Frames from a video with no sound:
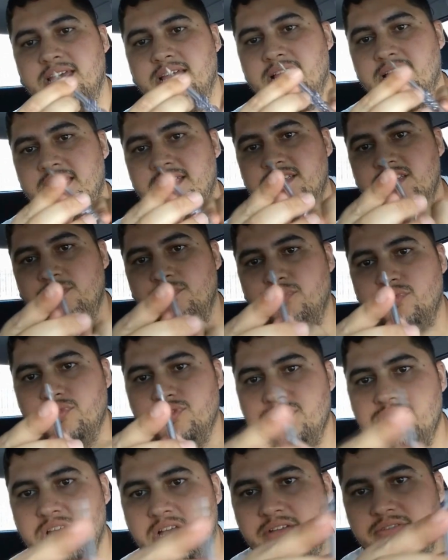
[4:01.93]
Ela é tipo
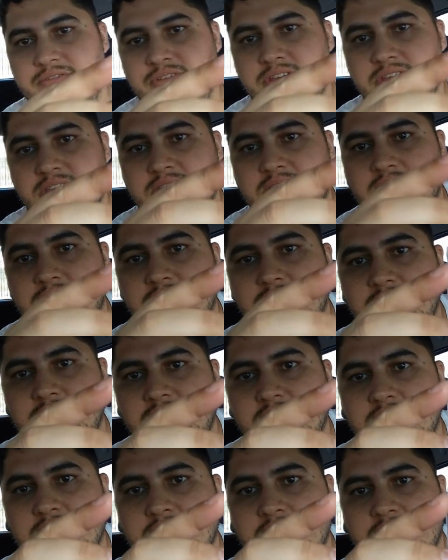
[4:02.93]
chave...
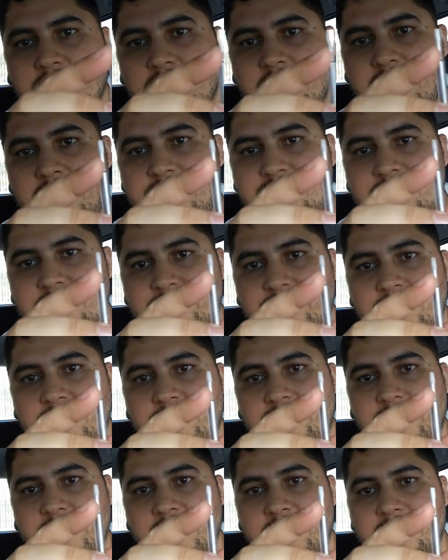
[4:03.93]
É chave de
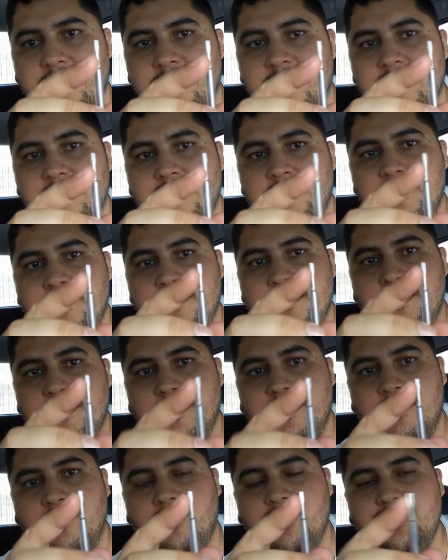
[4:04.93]
fenda.
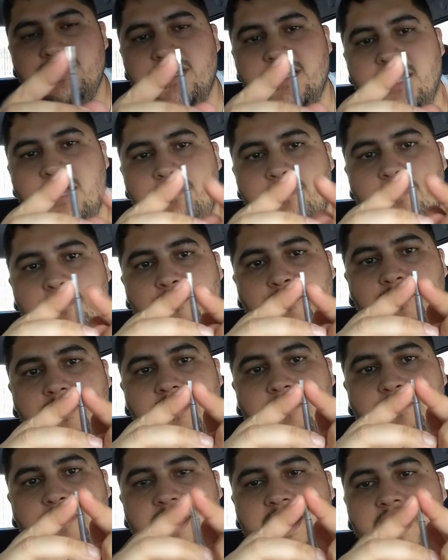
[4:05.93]
Eu acho que dá pra
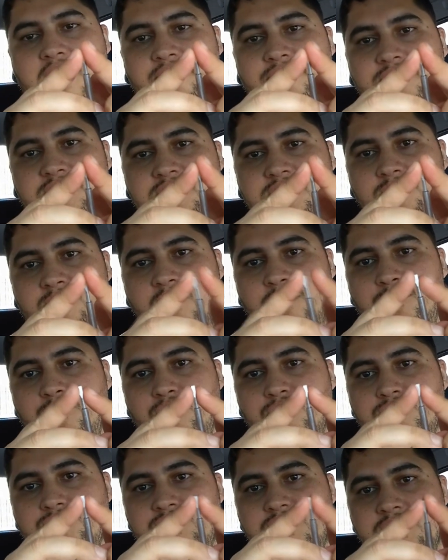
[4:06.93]
poder pegar, fazer uma
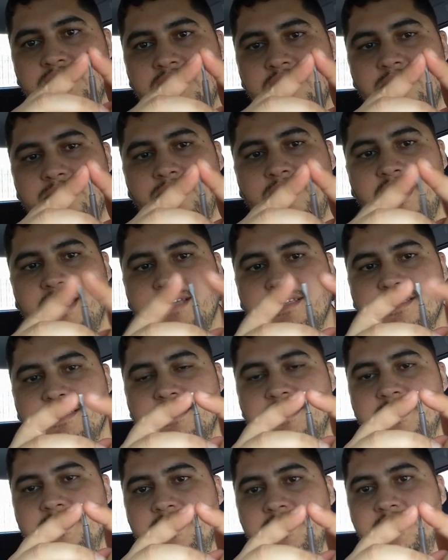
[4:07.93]
pontinha a mais
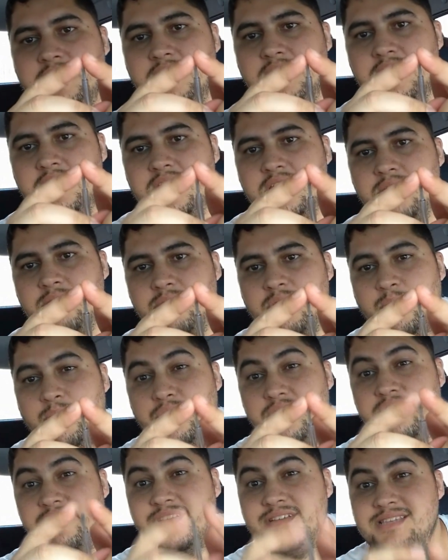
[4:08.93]
aqui. Pra
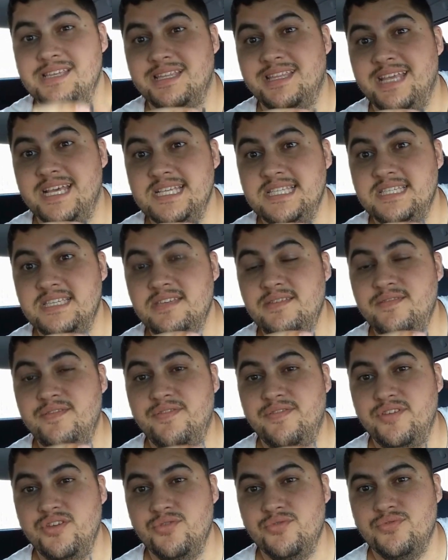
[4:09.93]
poder fazer teste em
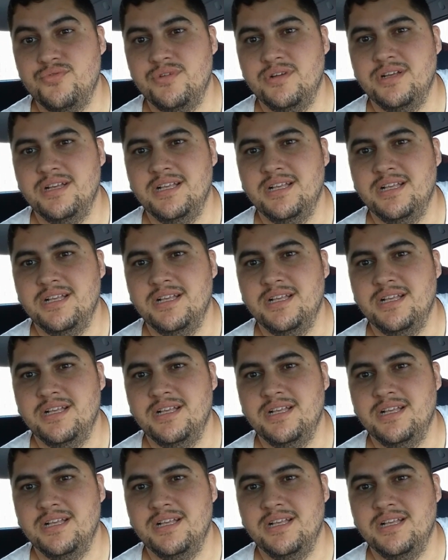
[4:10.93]
fio.